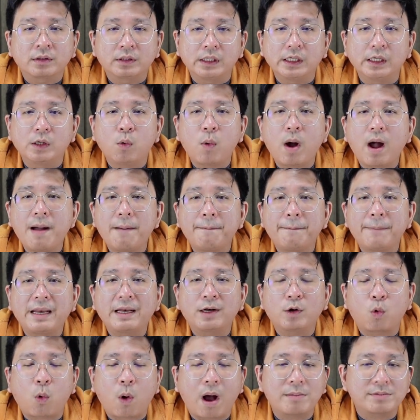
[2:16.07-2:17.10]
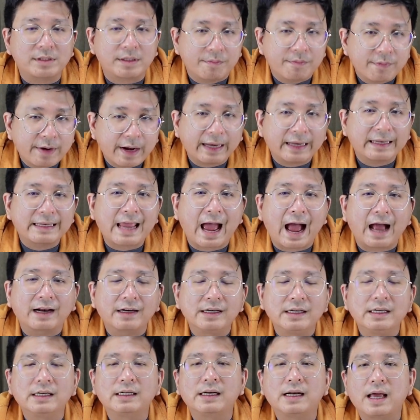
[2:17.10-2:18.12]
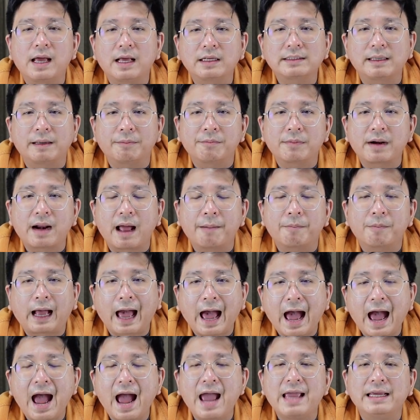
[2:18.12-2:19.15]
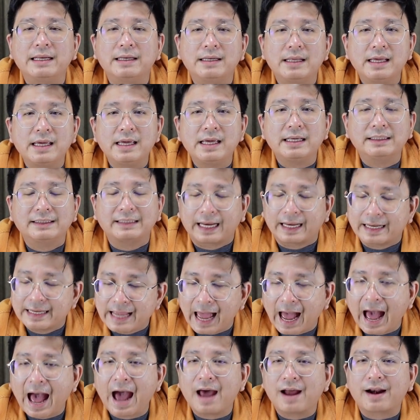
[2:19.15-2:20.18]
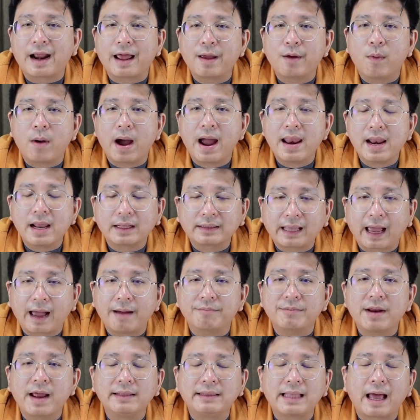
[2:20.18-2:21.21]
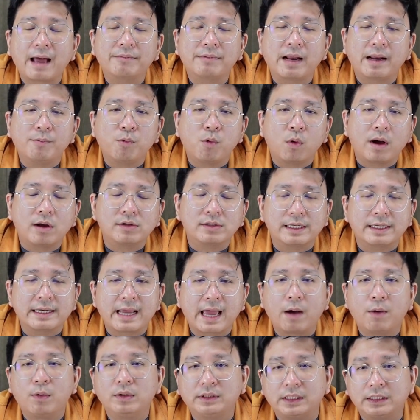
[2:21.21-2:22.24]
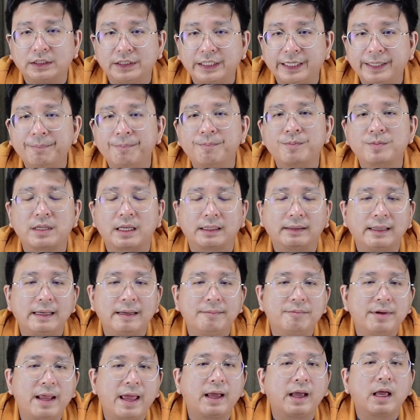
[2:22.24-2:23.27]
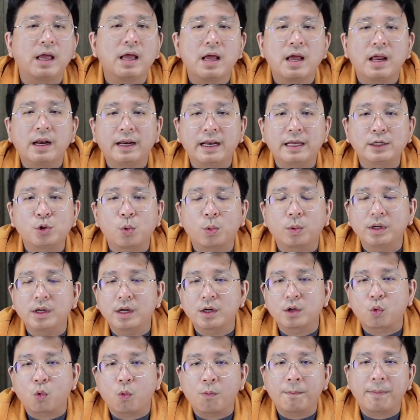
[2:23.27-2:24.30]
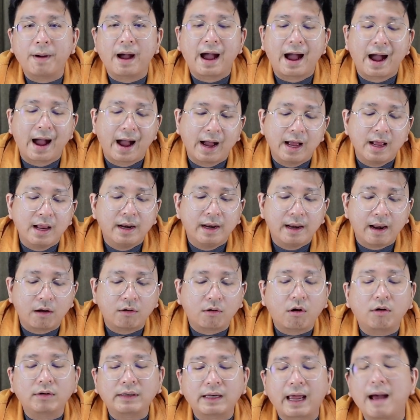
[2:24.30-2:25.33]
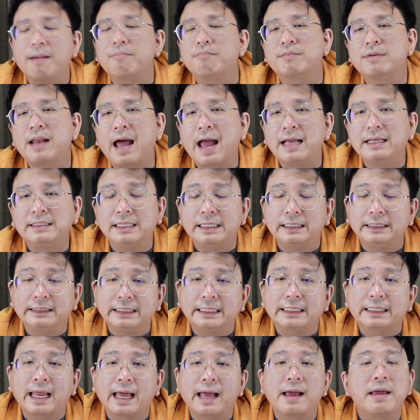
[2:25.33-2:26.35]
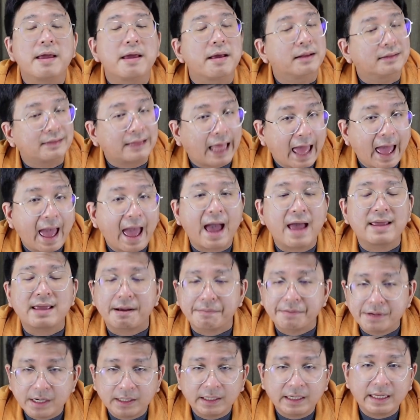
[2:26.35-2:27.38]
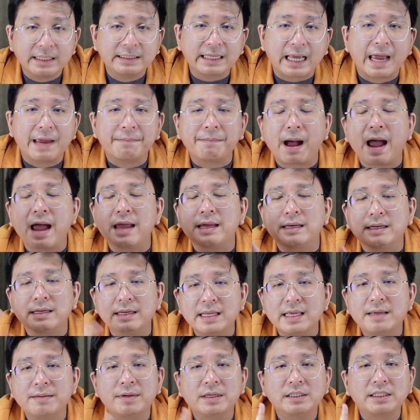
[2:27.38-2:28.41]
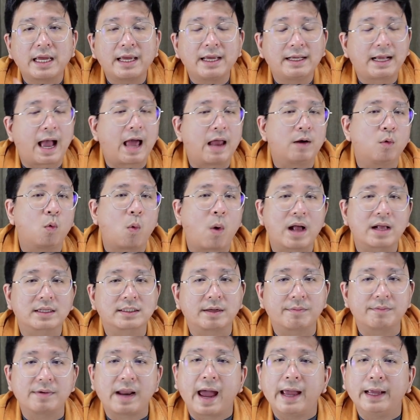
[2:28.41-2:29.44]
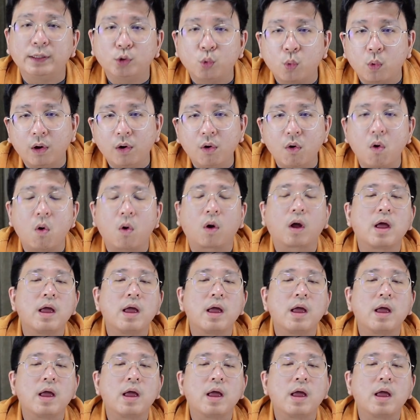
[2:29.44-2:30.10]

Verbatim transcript: ถือว่าเป็นความสำเร็จอย่างหนึ่งนะสำหรับค่ายที่สัญญาอะไรไว้และทำได้ตามนั้นพวกเขาสัญญาว่าจะชิป Steam Deck ในช่วงเดือนกุมภาแล้วก็ทำได้จริง ๆ นะแต่อย่าเพิ่งดีใจไปนี่ไม่ใช่การวางจำหน่ายทั่วโลก